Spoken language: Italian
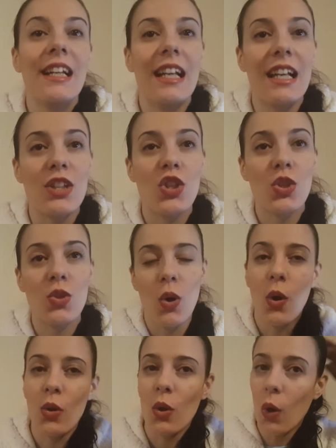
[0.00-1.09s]
eh, ci
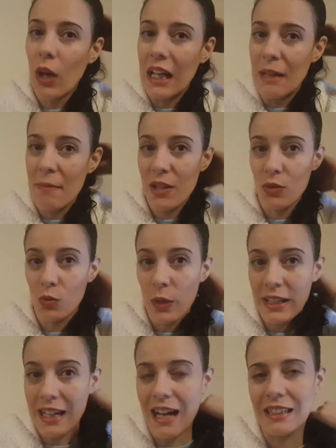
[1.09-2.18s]
sono eh, meno
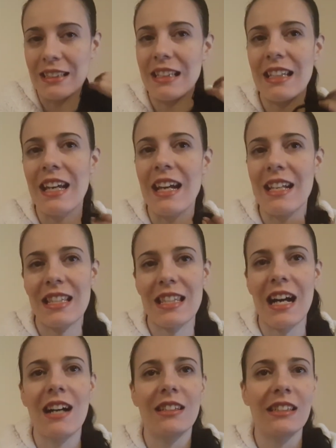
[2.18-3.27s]
2 gradi e
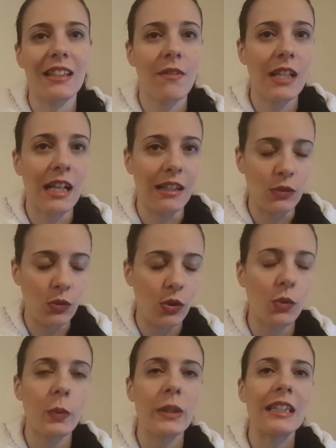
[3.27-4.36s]
sta eh,
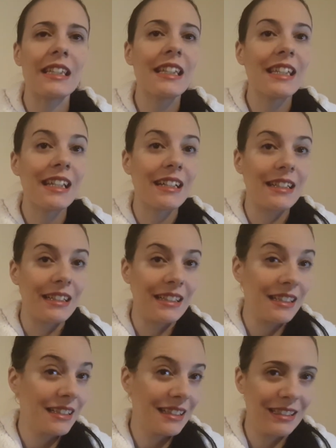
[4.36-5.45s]
nevicando quindi
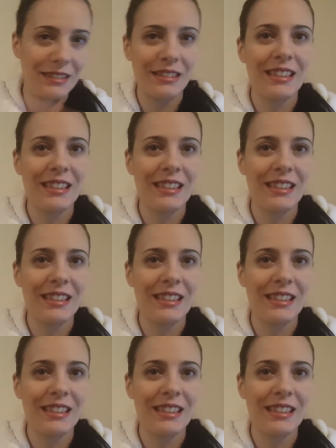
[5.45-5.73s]
eh,